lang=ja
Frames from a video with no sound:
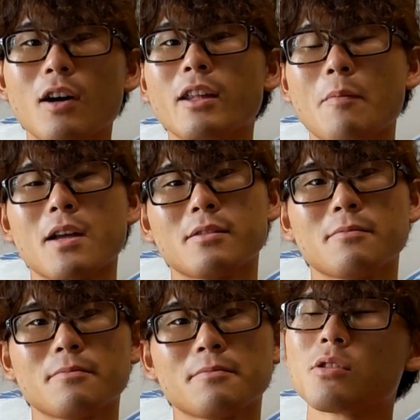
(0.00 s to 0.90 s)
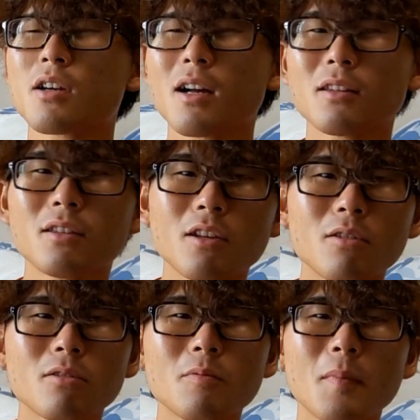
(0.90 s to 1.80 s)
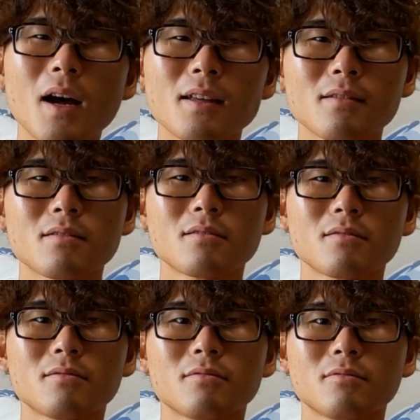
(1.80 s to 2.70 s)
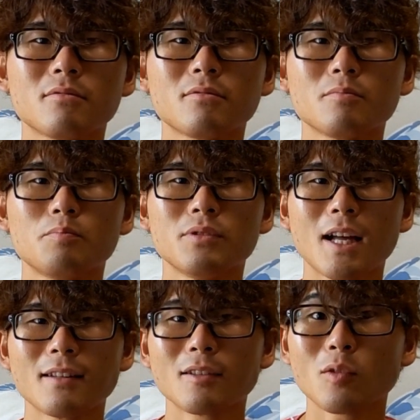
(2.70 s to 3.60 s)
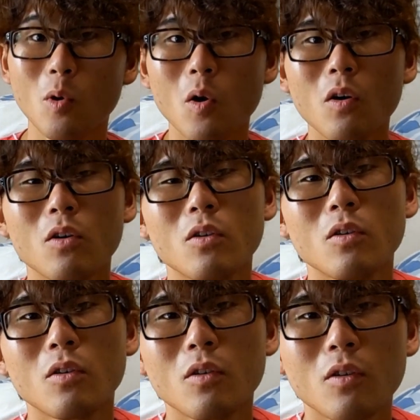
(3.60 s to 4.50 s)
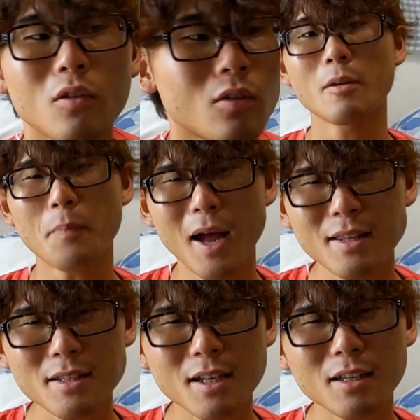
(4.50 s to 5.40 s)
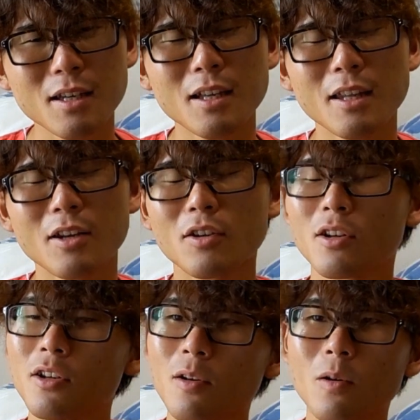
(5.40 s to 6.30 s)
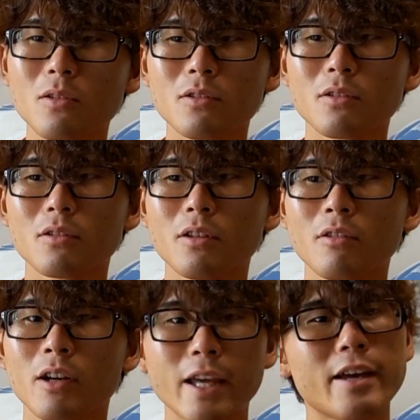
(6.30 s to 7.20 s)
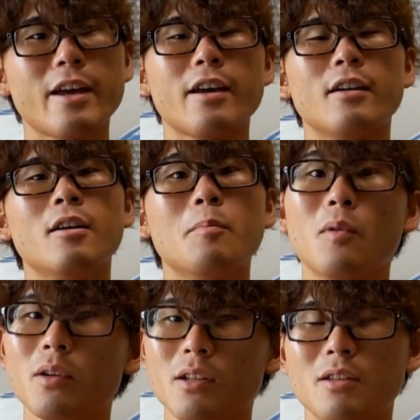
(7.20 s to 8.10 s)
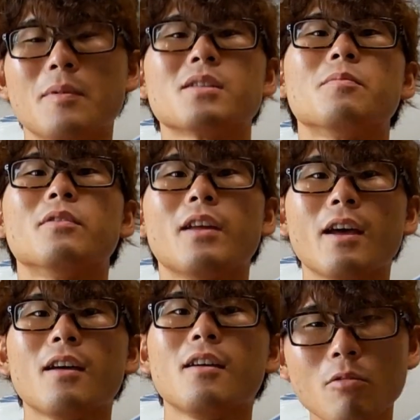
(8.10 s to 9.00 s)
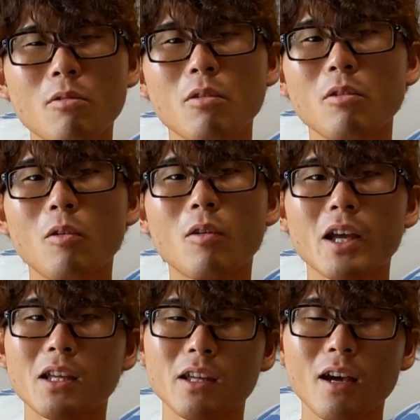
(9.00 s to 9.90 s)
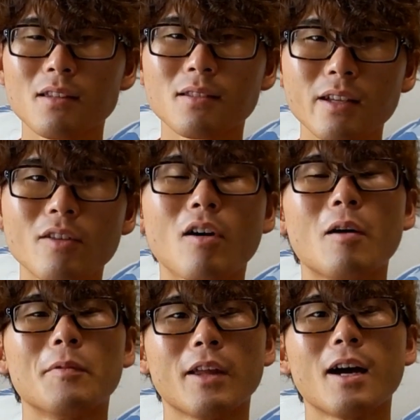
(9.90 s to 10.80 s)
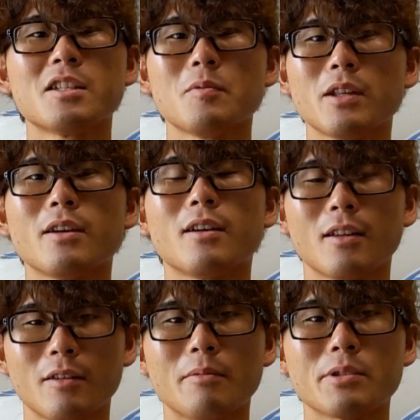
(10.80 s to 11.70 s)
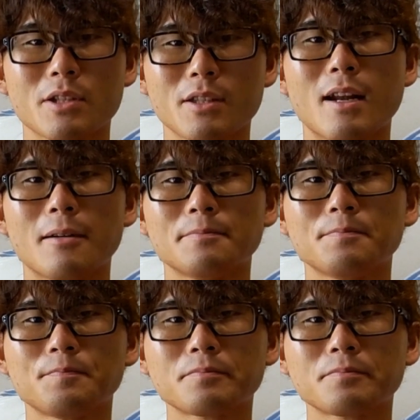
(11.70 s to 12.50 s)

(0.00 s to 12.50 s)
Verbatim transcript: ルなどが出ますどっちかっていうとまあうーん無難なとこそのねパンチが効いてるロックっていうかいやいやいやボーリー出ますもんね今日の方が行きやすいのかもね初めて聞かかるねもしかしたら